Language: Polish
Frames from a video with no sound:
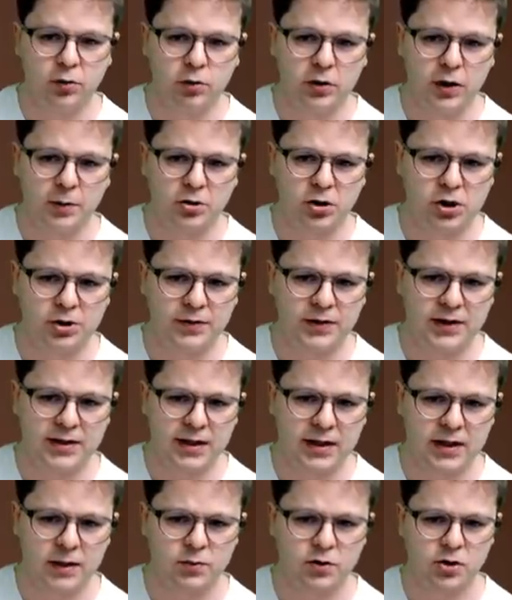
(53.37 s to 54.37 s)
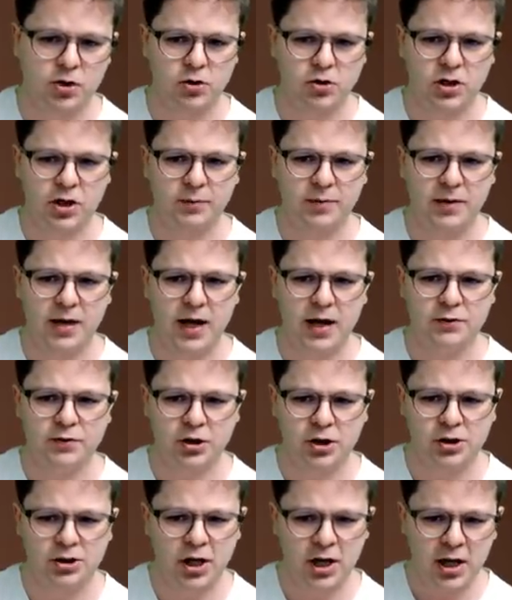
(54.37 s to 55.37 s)
Tutaj przeciwnik zagrał skoczkiem na
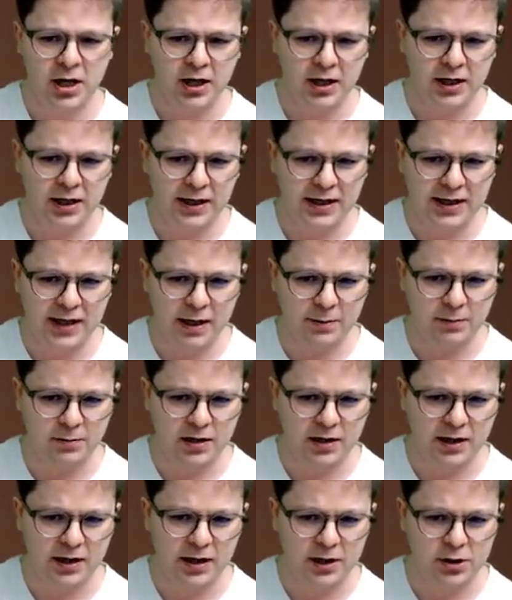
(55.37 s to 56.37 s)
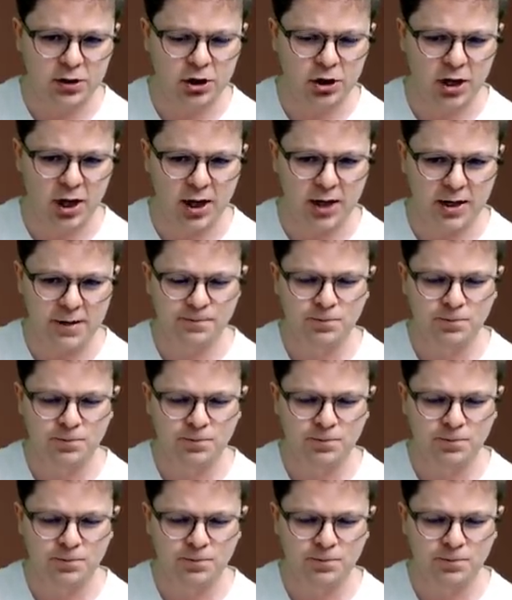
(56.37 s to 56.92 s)
f6 i gram g4.